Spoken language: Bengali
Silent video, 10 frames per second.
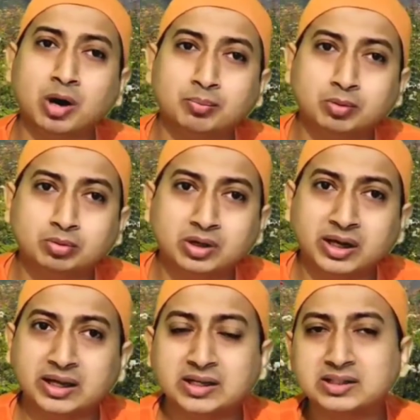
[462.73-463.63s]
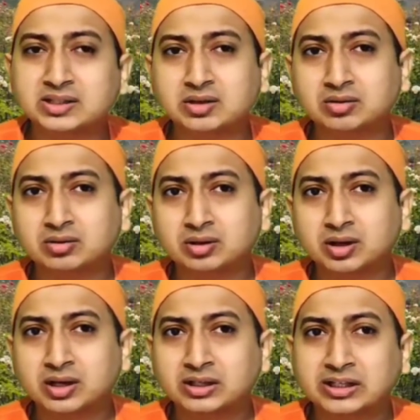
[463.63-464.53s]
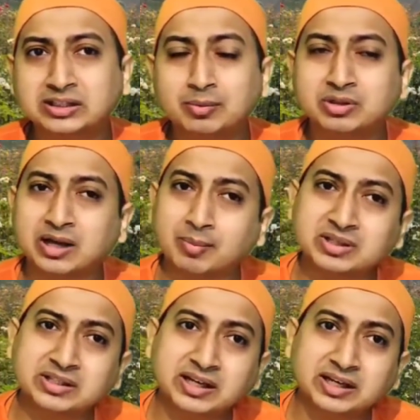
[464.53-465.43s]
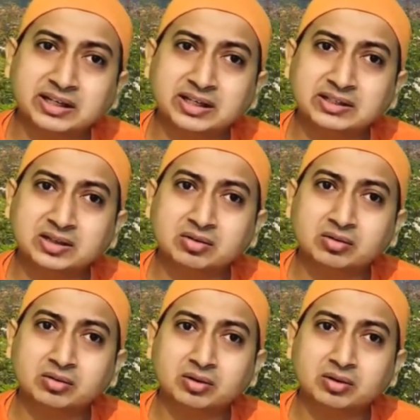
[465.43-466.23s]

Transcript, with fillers: মহাপ্রভুর রেঙে গিয়েছিল ঠিক যেমন স্বামীজি রেঙে গিয়েছিল